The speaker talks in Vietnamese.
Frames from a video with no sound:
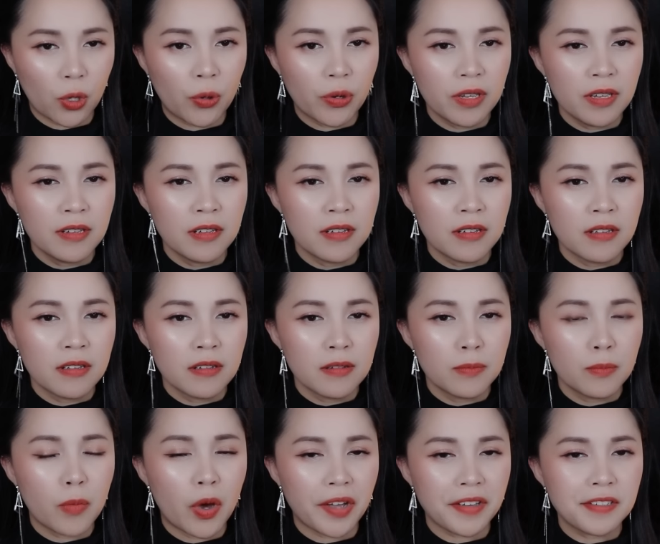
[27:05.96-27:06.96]
tối,
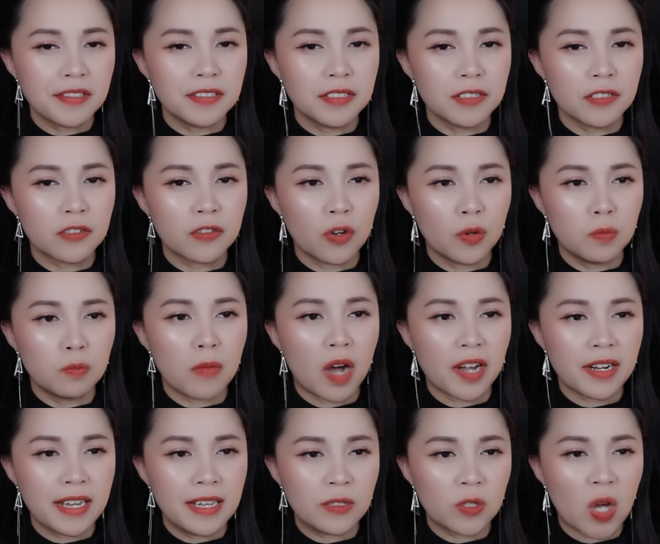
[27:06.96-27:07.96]
mọi người cùng
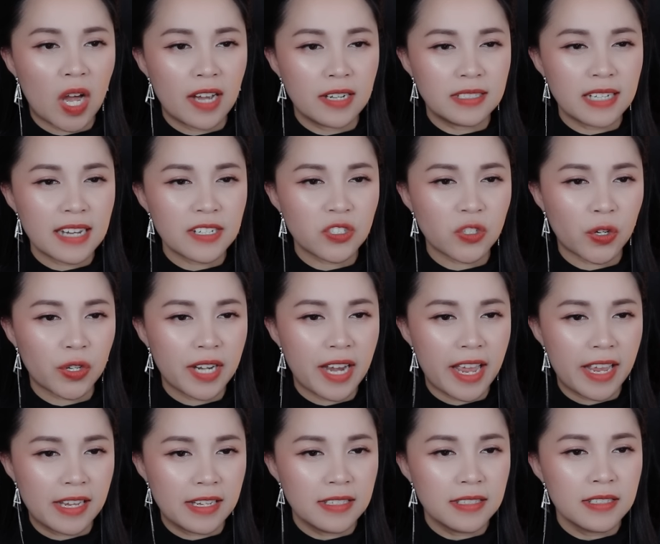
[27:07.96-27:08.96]
bỏ điện thoại ra soi
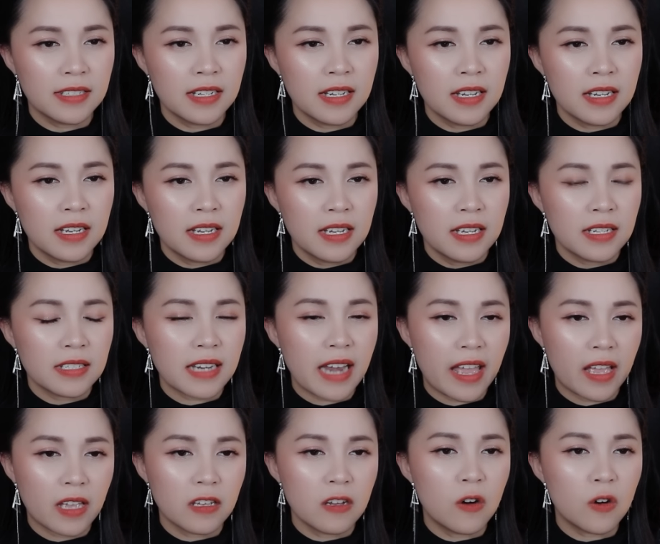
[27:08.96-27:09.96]
đèn.
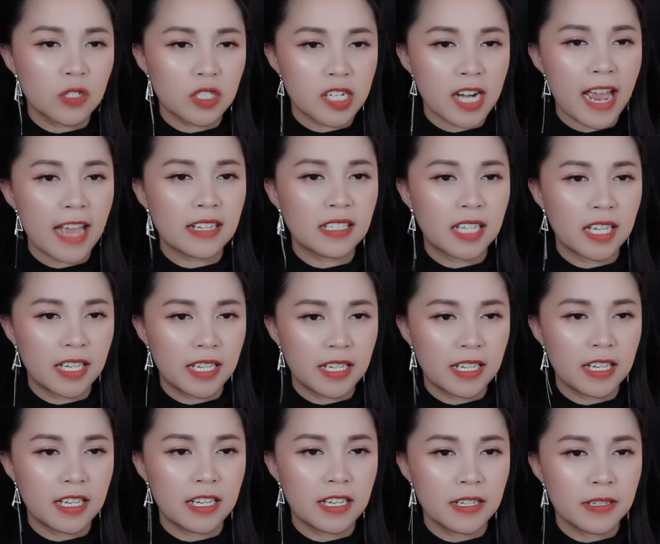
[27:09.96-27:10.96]
Đang hốt rác
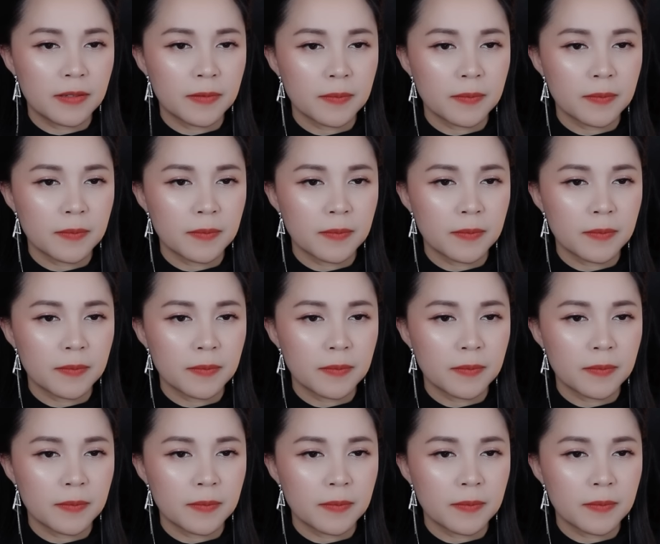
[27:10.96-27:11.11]
thì...